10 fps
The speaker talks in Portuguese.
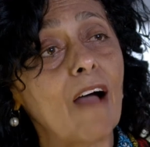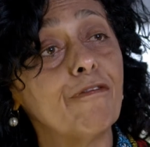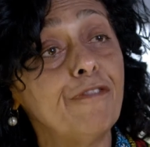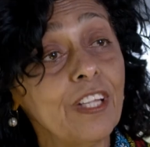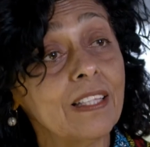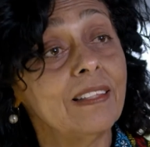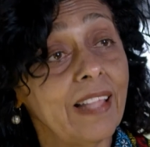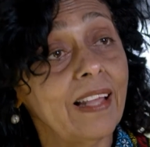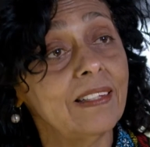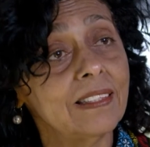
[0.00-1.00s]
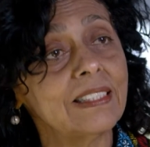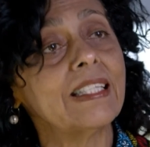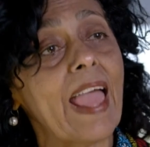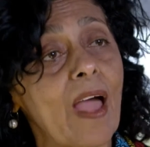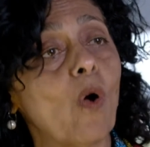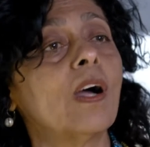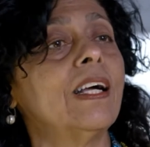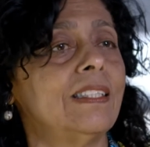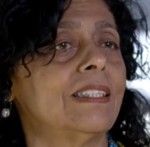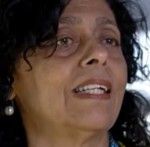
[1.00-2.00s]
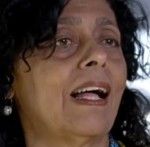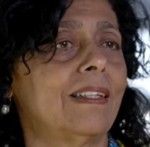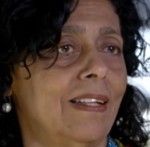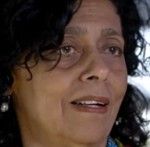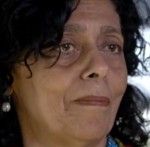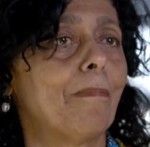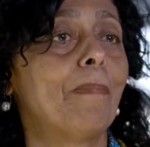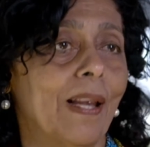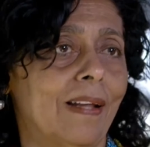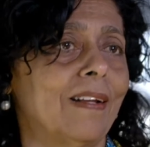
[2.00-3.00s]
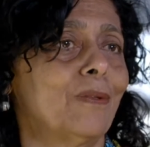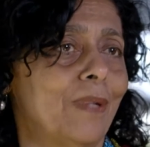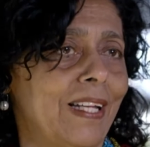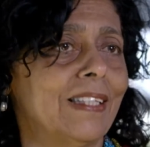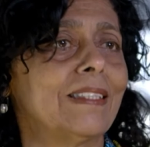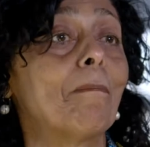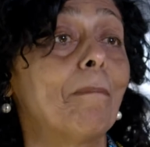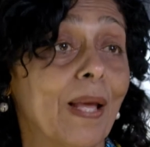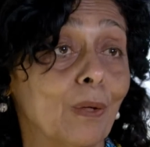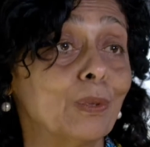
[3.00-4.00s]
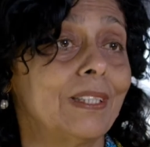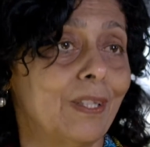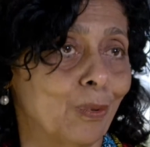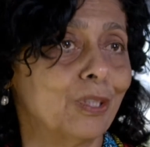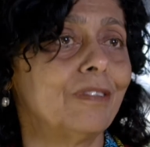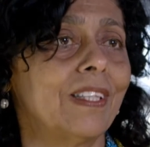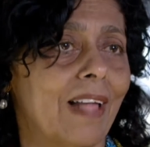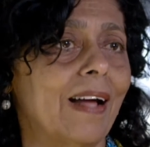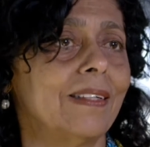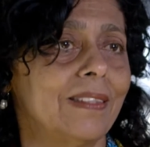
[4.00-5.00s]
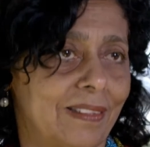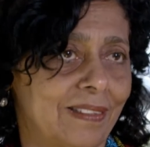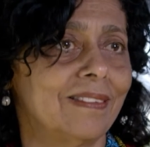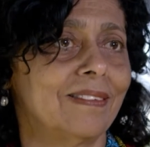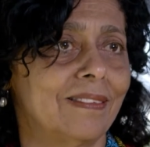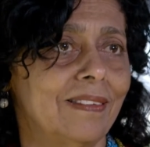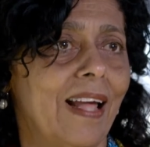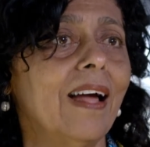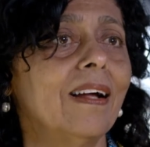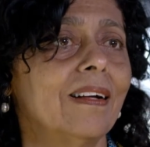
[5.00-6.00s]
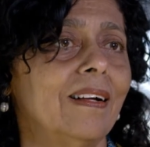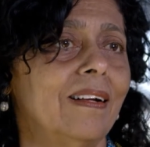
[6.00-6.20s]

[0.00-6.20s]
a vida deles é organizada pela natureza, pelos ciclos vitais, né?